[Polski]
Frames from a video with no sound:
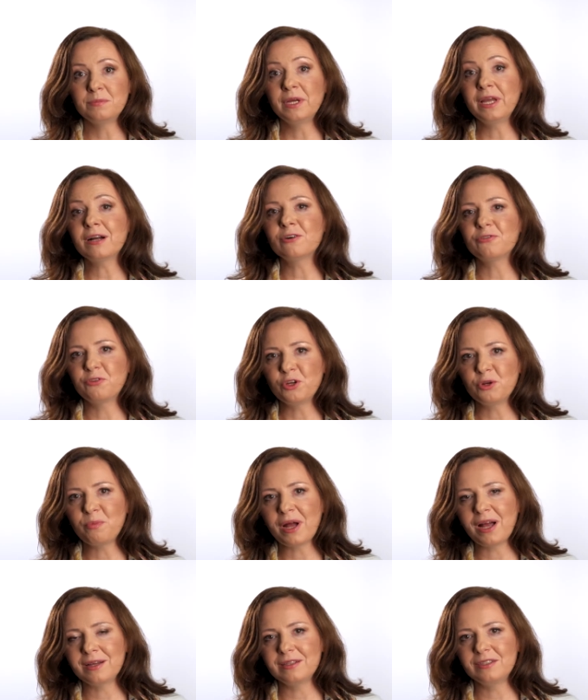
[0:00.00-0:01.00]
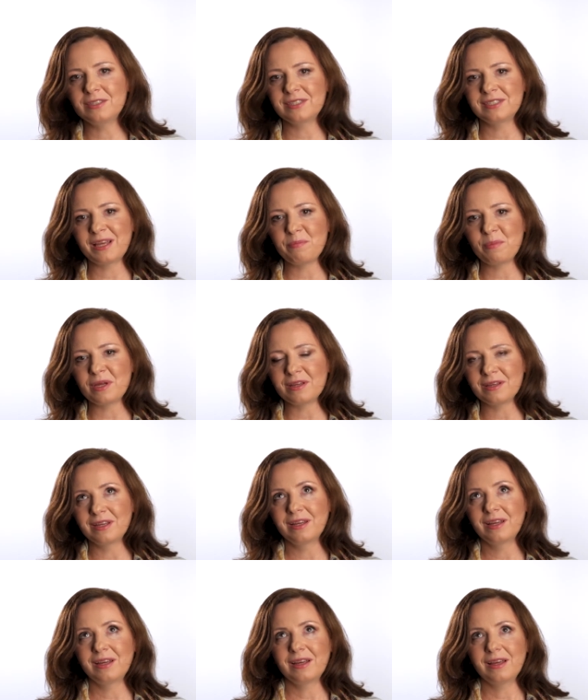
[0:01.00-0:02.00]
My jako firma chcemy,
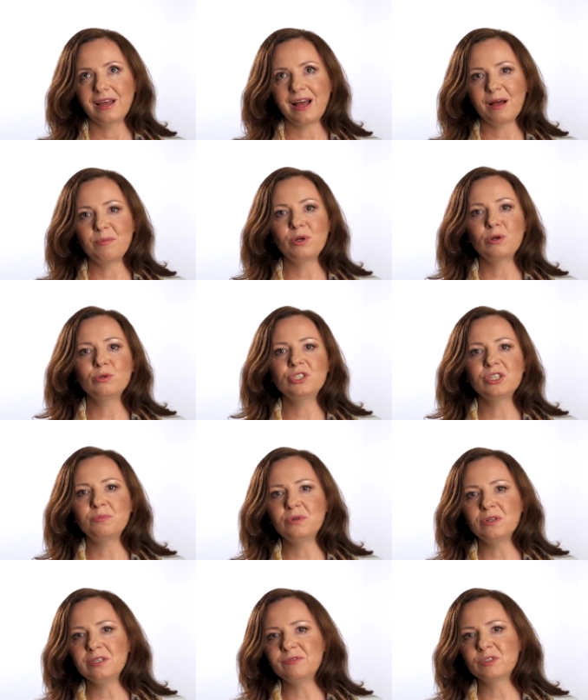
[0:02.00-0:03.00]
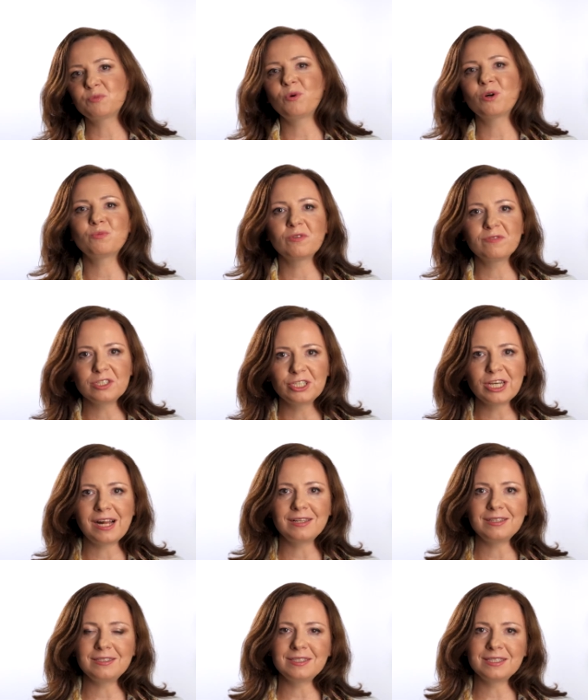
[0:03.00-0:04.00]
aby ludzie byli
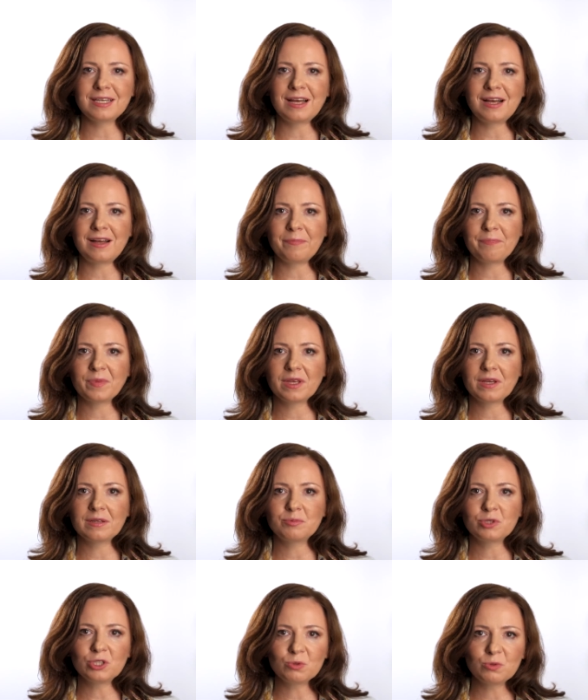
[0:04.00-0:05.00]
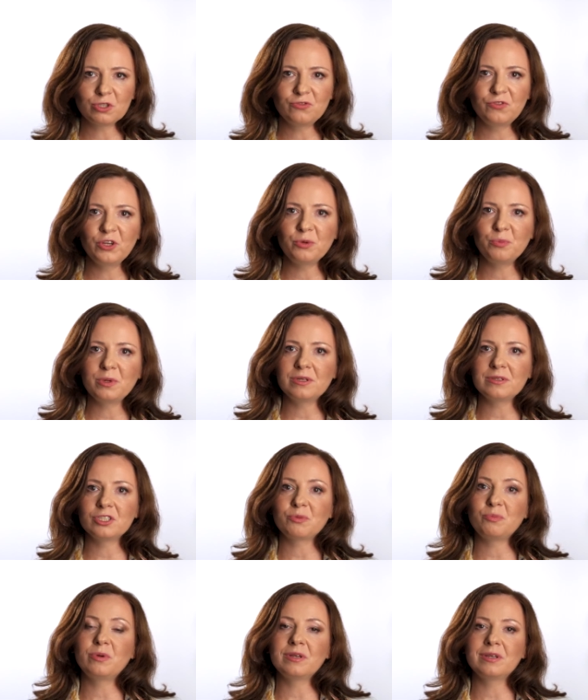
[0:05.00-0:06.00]
współodpowiedzialni za e, przyszłość firmy,
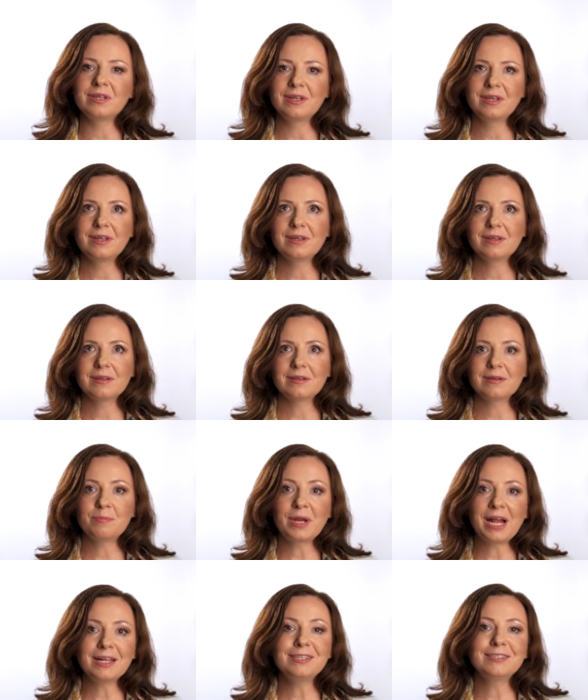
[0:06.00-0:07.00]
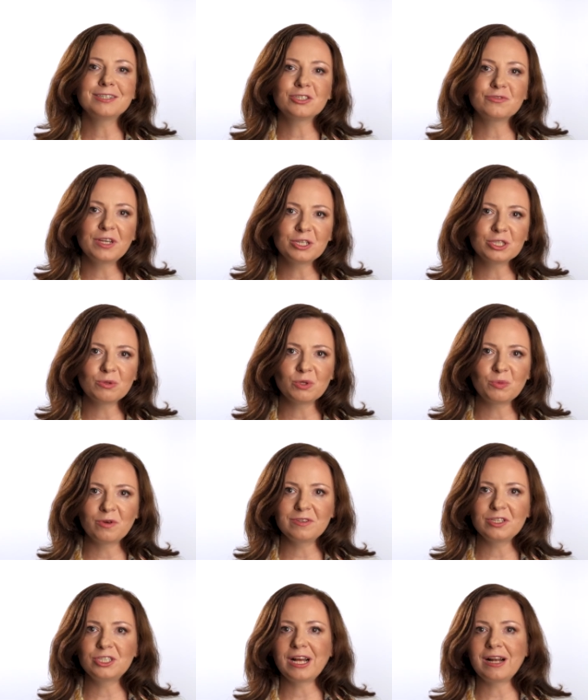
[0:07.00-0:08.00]
żeby e, brali też większą
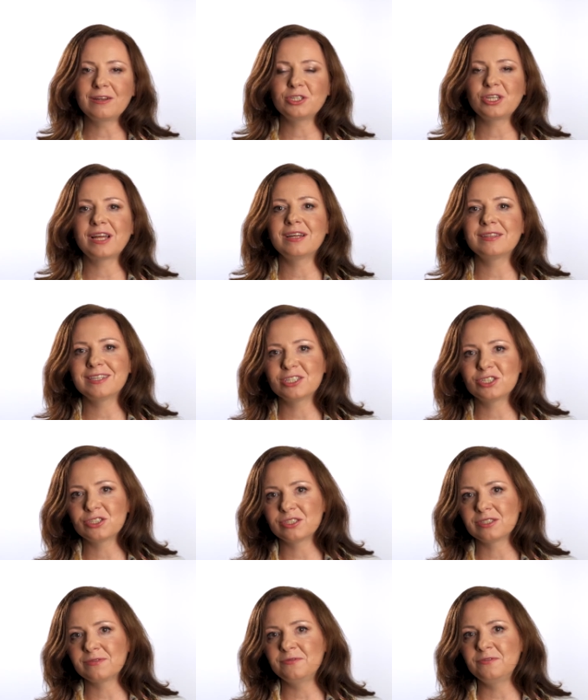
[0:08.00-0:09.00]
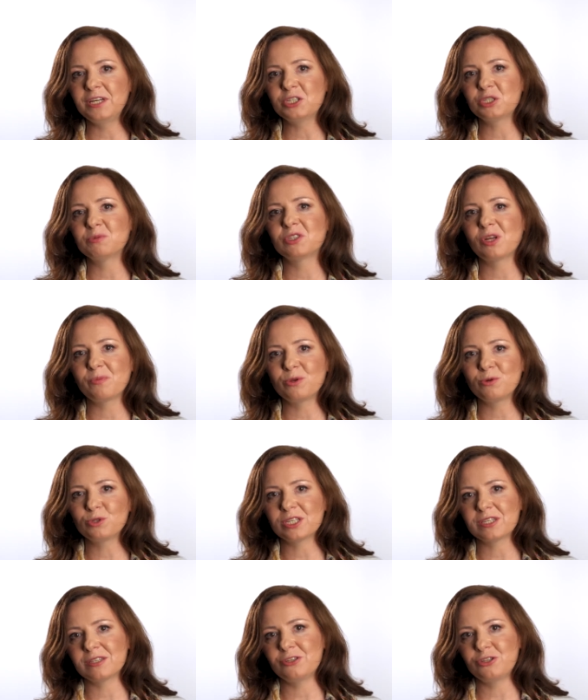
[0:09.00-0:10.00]
odpowiedzialność, ale też w większym stopniu
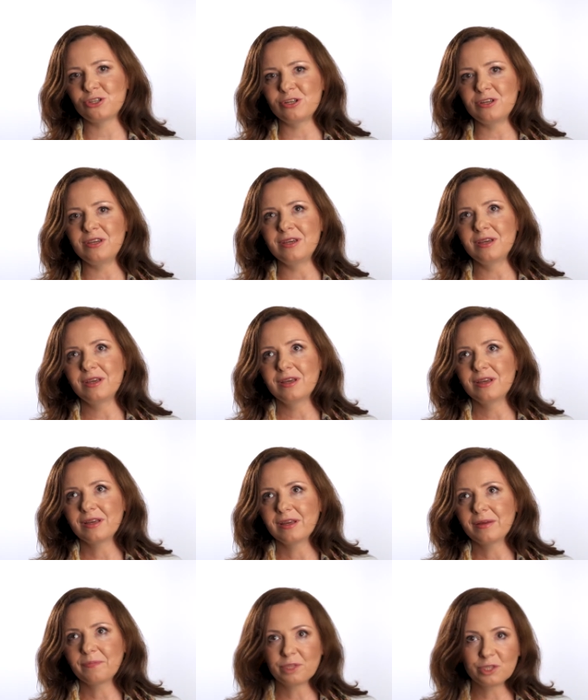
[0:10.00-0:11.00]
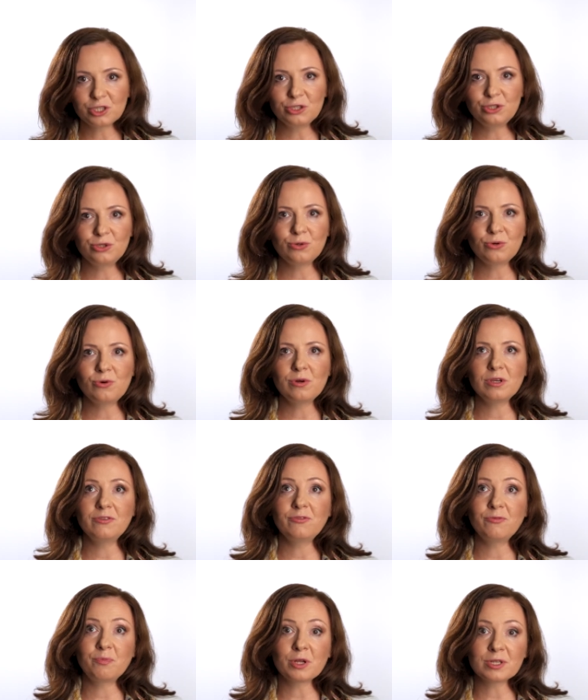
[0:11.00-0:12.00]
uczestniczyli w życiu
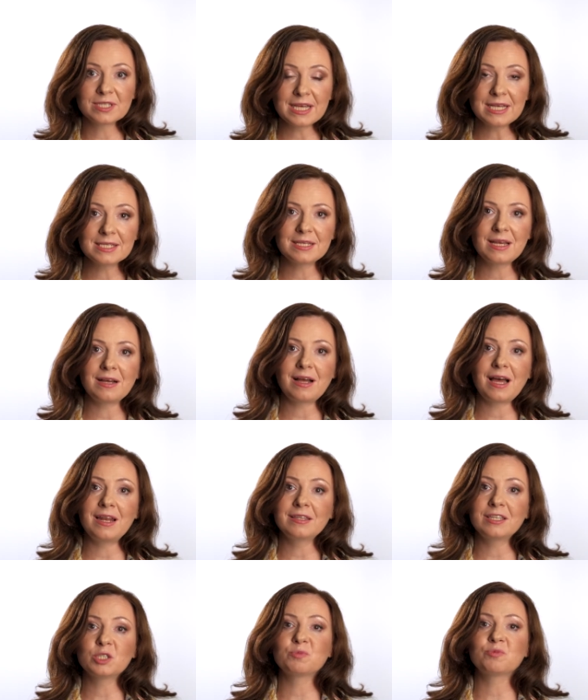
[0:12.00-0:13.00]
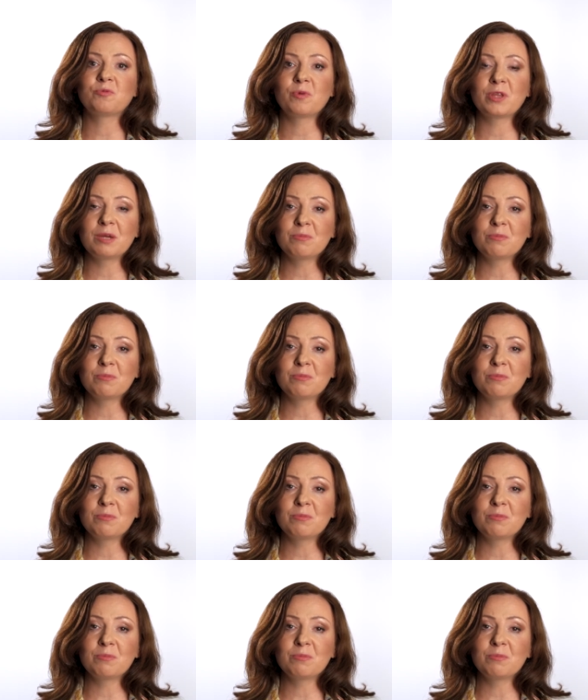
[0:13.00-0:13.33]
i w procesach, ale też w